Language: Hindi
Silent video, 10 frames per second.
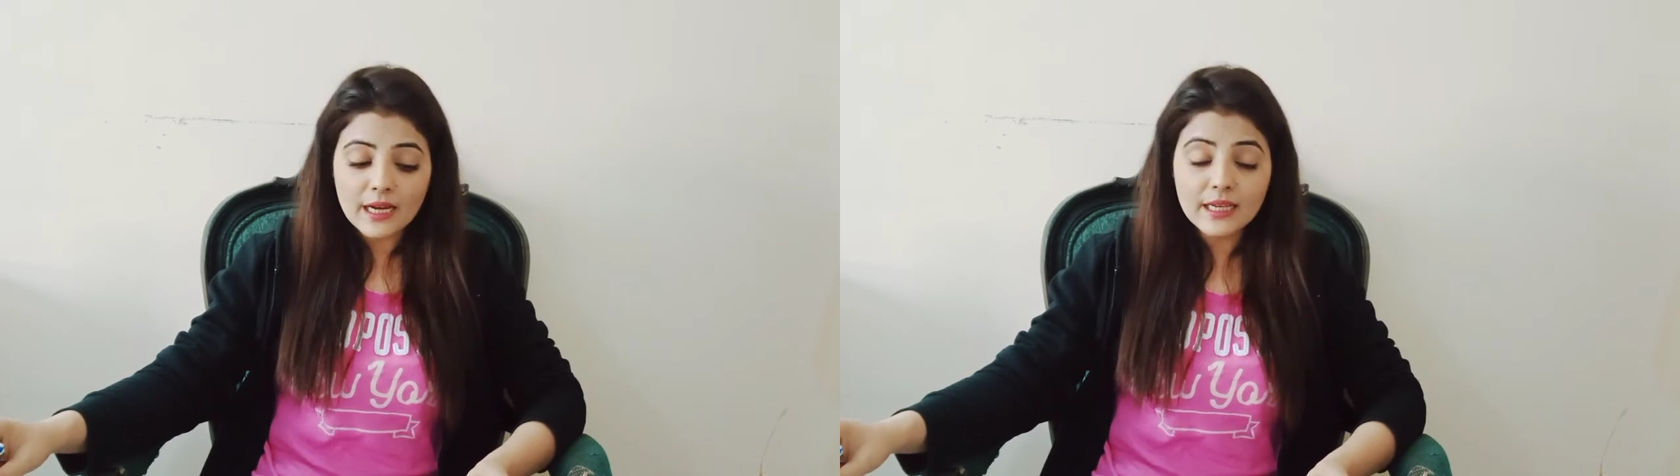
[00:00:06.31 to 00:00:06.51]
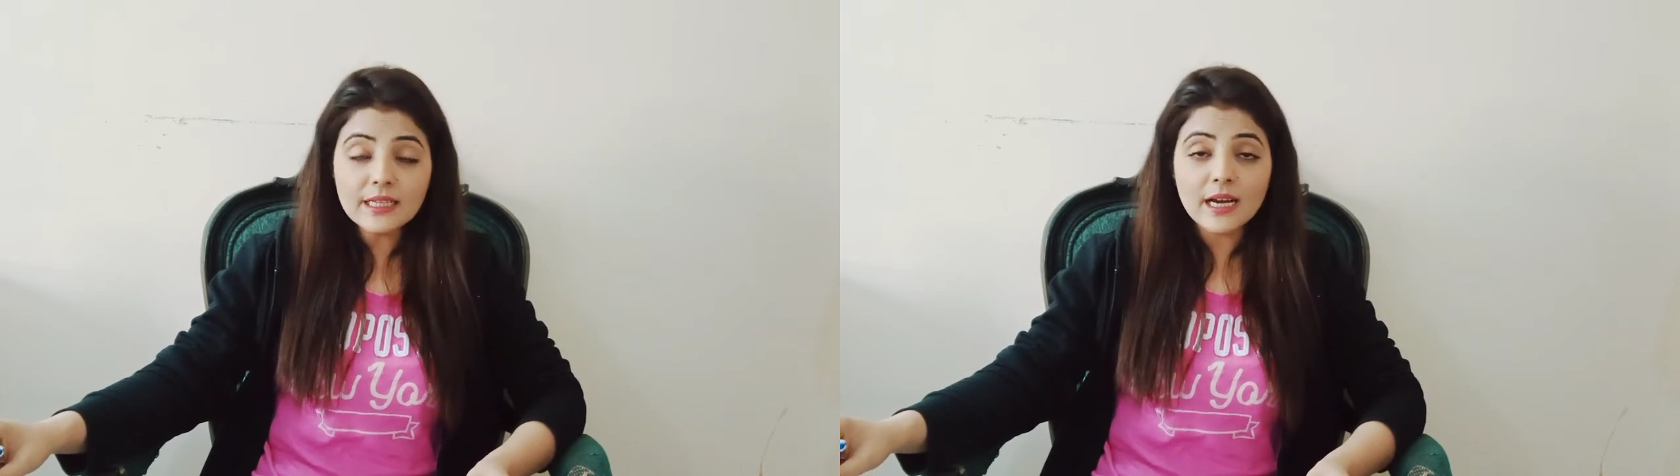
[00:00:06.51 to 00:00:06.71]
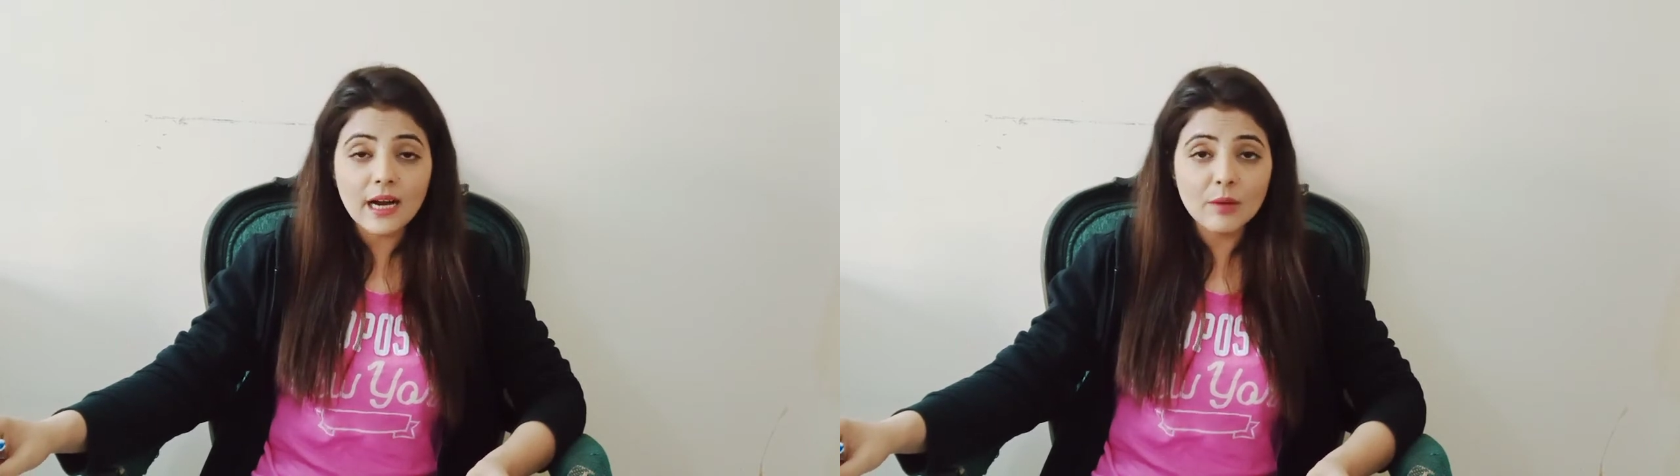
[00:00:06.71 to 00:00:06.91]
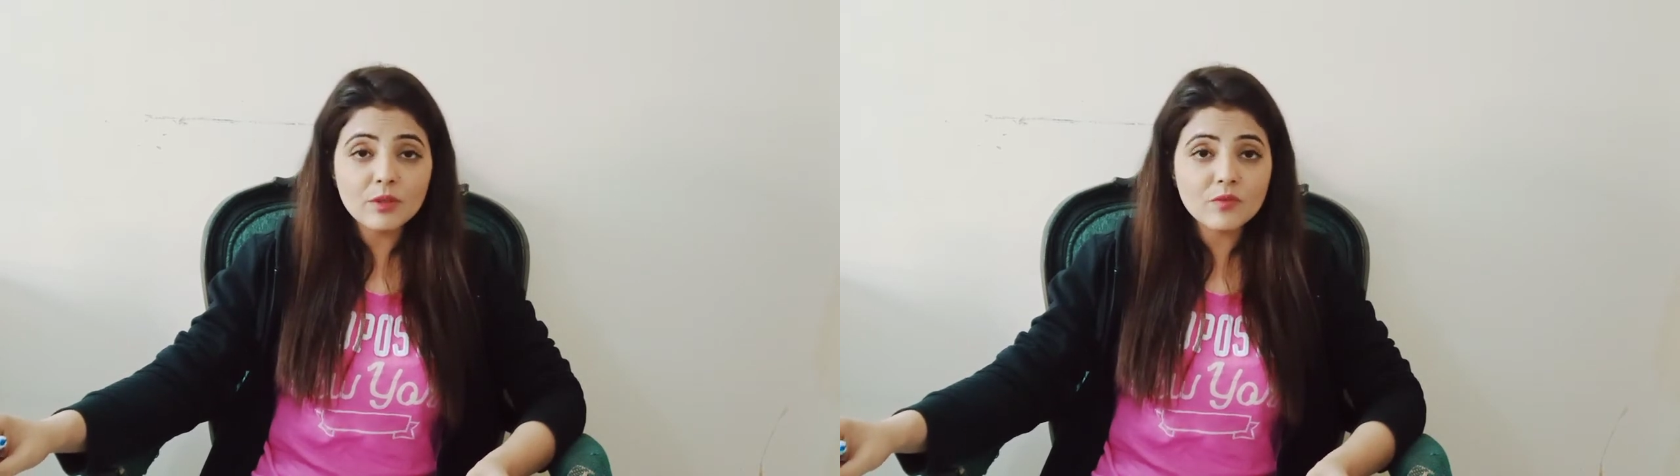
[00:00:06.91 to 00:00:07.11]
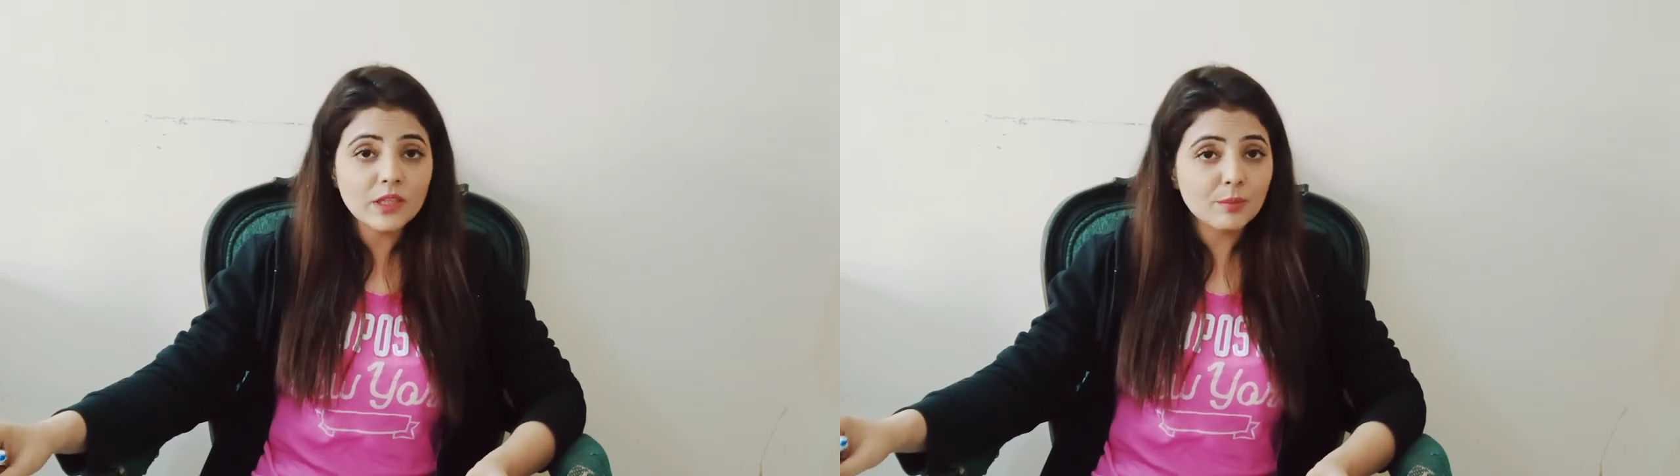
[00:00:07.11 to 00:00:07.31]
अगर आप
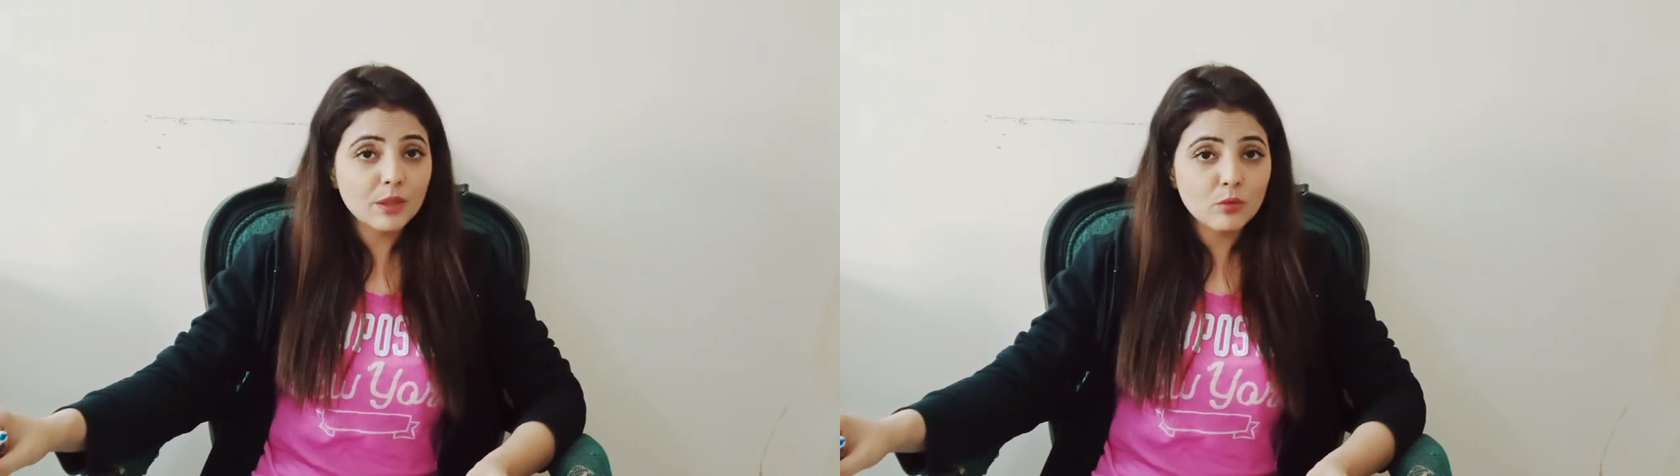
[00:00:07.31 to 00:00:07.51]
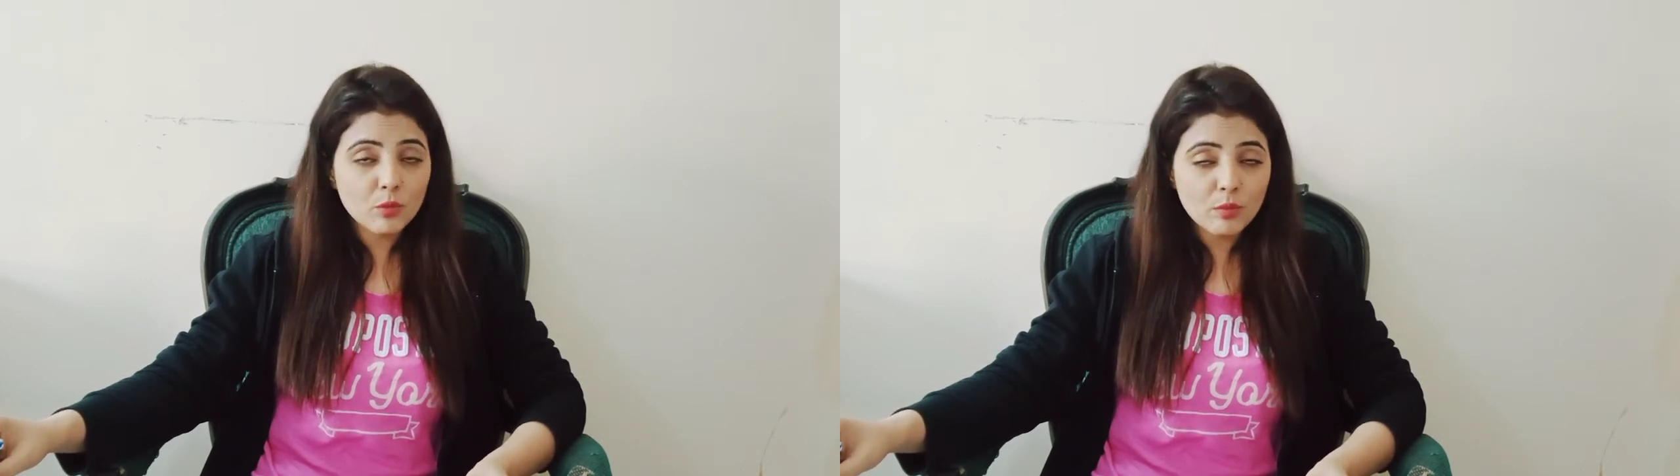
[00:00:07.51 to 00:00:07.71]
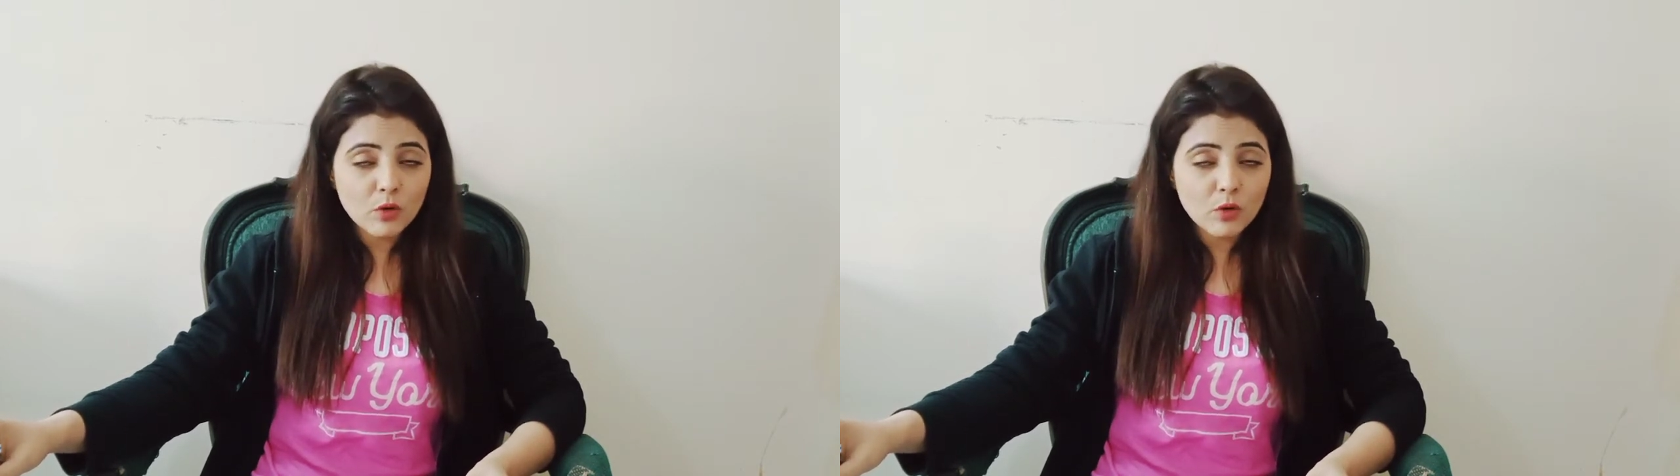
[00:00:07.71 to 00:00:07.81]
इस वक्त अपने मुल्क में